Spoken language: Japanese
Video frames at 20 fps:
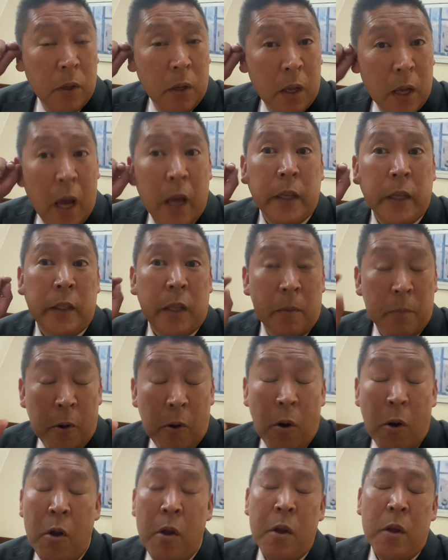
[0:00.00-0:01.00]
書いて
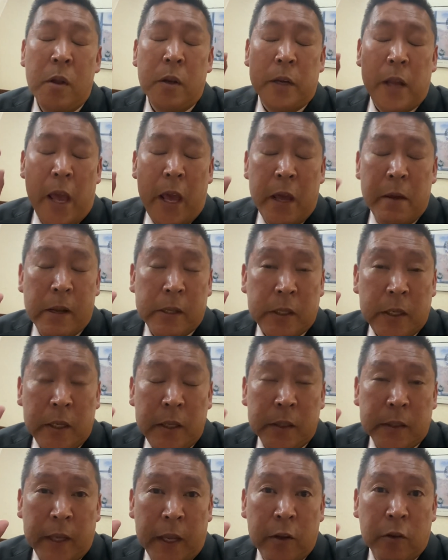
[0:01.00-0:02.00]
も令和
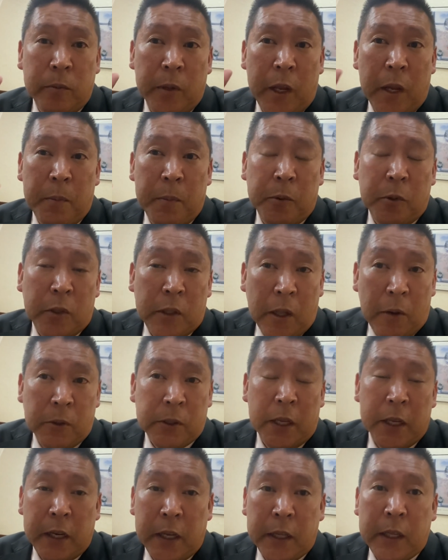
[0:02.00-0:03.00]
新選組の山本太郎
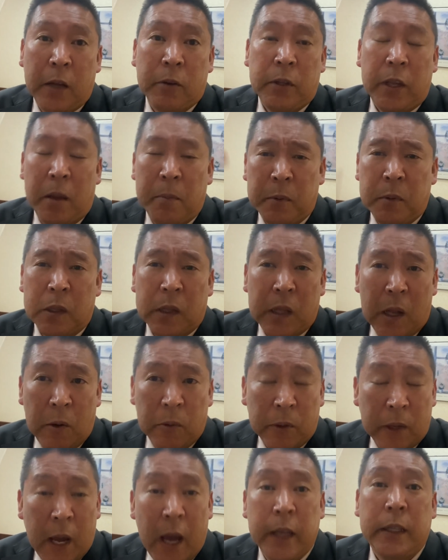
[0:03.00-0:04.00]
さんに入れたくて山本太郎
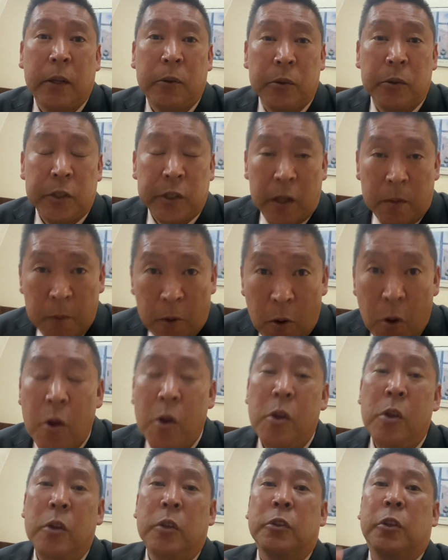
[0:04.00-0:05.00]
と書いたとしても、
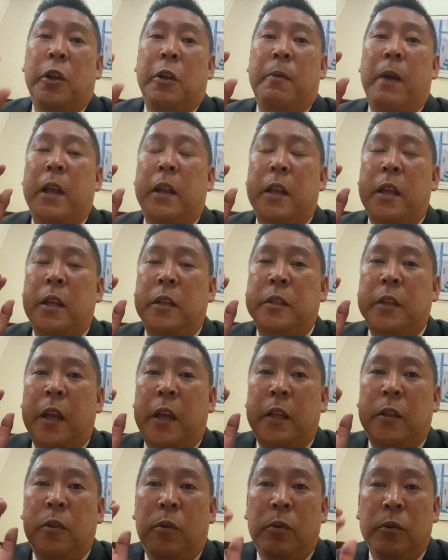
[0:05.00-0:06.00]
それは
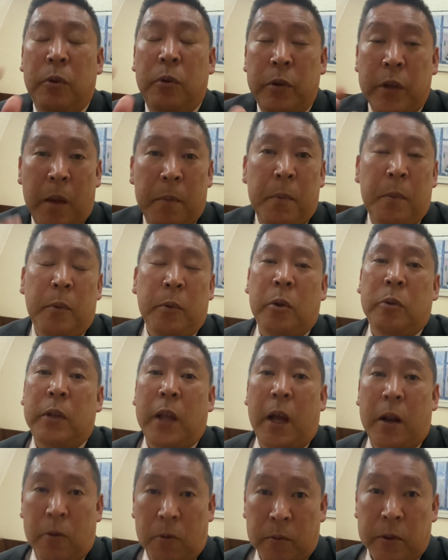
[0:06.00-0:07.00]
NHK 党の山本
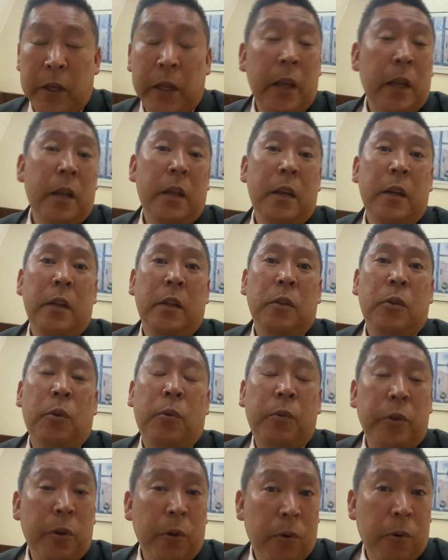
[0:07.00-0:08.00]
太郎に
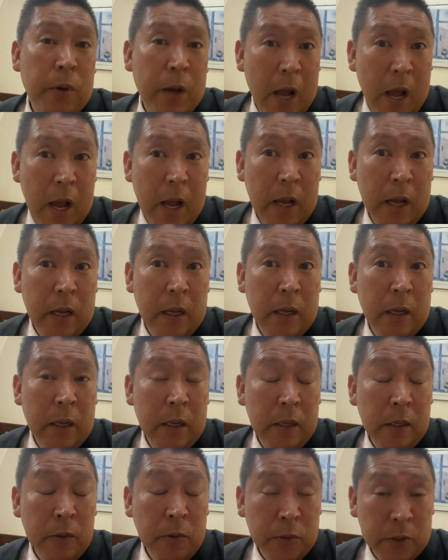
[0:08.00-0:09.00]
得票が
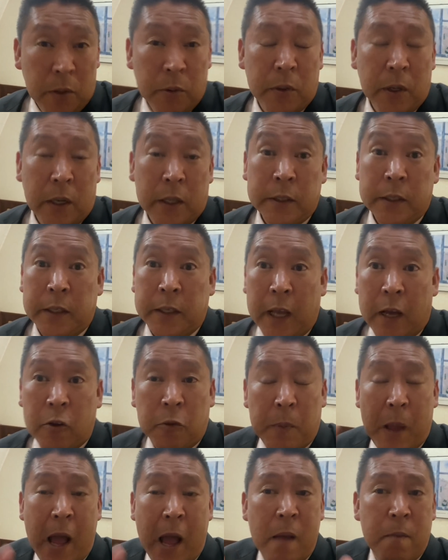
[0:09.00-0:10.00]
載せるとか、
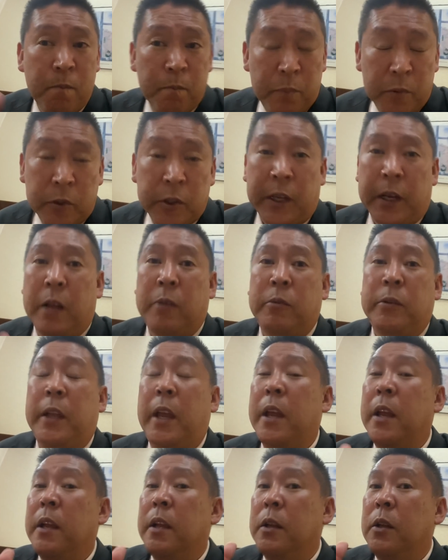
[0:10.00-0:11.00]
100、安分じゃなく
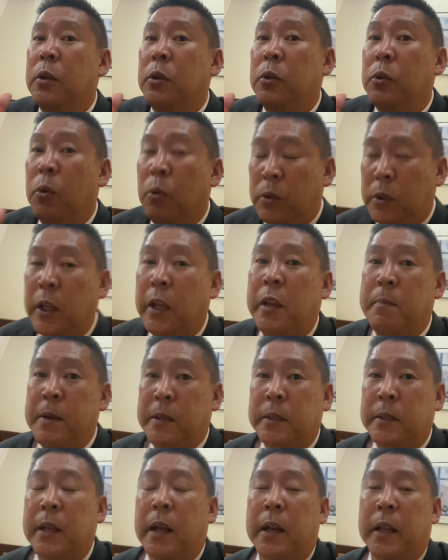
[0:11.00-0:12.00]
て載ってき
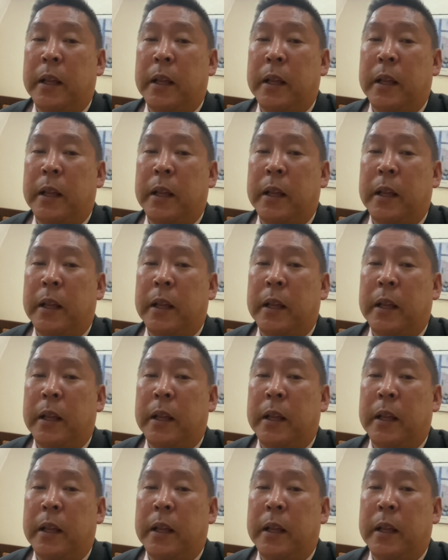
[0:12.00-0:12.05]
ますから